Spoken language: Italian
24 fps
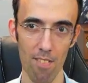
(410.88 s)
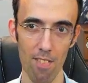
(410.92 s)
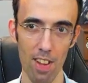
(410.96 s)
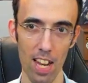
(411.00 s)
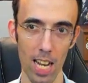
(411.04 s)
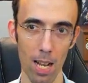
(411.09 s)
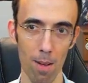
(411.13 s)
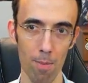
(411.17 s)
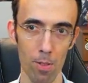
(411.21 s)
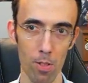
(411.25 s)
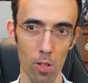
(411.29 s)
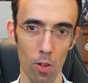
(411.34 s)

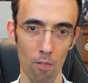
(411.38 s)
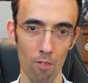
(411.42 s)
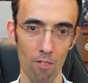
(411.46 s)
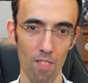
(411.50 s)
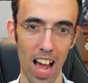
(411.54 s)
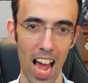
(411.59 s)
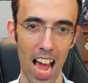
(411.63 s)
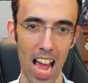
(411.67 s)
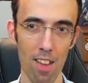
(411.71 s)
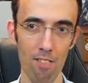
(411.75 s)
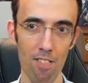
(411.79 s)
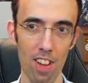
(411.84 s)
Willemson,
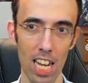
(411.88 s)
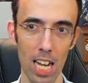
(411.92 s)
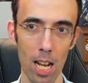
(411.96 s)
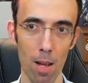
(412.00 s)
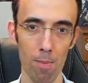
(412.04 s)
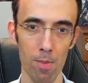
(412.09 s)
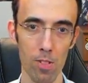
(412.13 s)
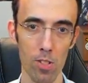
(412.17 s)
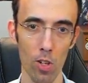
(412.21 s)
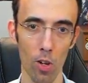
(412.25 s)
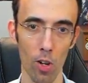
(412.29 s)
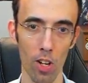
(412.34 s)
vai
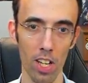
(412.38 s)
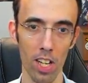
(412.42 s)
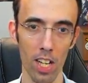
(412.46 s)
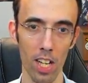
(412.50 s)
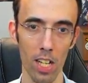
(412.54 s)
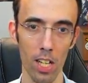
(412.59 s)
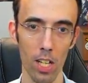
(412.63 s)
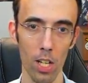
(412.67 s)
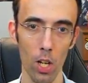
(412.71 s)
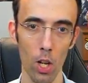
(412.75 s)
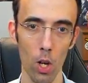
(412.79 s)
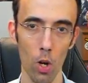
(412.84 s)
Williamson.
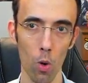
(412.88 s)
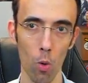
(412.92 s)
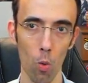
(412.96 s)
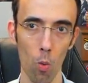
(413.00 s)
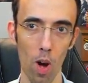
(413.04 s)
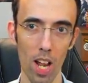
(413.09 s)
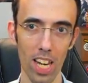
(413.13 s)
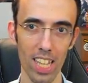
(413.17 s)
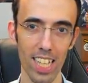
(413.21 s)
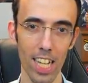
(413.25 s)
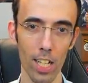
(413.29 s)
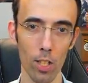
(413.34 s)

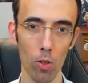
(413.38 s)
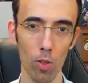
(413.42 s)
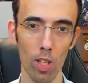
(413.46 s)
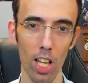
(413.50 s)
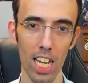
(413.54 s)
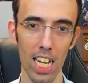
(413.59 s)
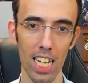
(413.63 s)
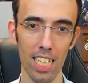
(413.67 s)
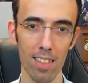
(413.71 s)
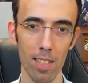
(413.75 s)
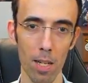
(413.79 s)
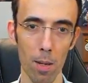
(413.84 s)
Guardetto
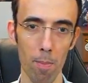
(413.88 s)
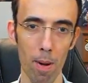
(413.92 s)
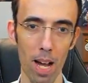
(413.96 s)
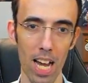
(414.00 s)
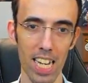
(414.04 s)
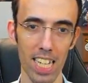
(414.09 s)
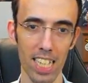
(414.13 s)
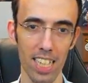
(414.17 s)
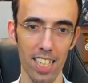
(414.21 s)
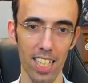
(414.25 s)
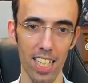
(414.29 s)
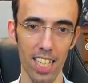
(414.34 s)
dall'altra
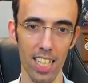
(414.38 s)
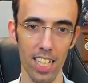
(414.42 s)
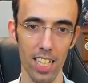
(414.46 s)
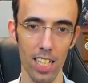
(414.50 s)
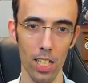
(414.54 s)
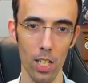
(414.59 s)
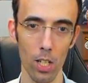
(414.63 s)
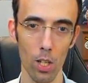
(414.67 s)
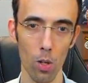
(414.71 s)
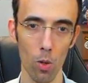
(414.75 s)
parte.